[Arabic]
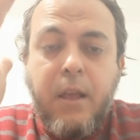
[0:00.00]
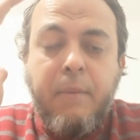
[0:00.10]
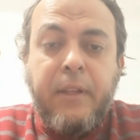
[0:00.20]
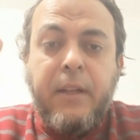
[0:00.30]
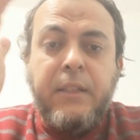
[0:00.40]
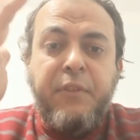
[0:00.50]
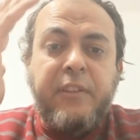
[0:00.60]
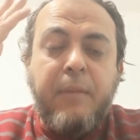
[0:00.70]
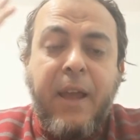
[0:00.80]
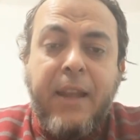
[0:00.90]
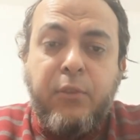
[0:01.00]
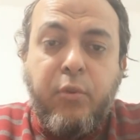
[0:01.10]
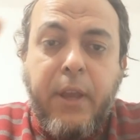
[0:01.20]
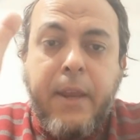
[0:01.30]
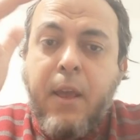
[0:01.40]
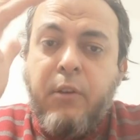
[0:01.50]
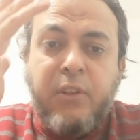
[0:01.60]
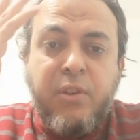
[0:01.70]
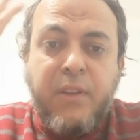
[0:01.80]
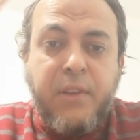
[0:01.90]
أبدا عند فتح محل تجاري أو عند
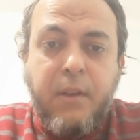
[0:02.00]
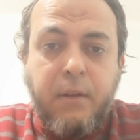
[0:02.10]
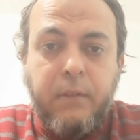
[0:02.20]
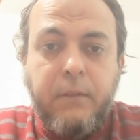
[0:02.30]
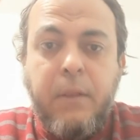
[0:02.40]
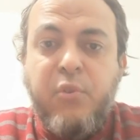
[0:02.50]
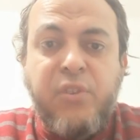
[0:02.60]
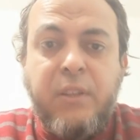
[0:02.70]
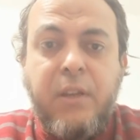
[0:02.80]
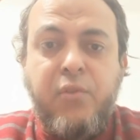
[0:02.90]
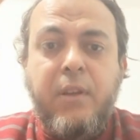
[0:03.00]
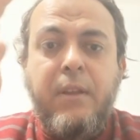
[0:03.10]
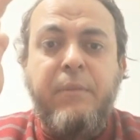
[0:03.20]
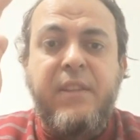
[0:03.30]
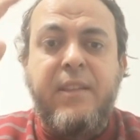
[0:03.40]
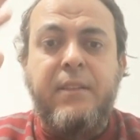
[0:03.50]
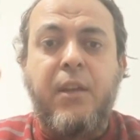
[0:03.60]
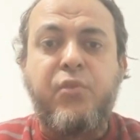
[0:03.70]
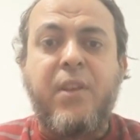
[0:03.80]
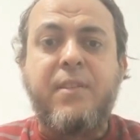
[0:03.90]
شراء سيارة لم يسن لم يسن
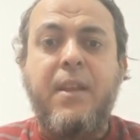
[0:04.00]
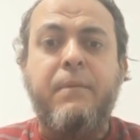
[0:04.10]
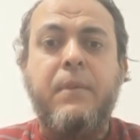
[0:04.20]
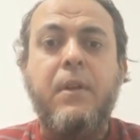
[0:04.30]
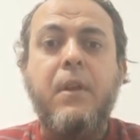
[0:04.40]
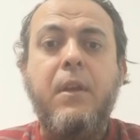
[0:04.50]
الرسول صلى الله عليه وسلم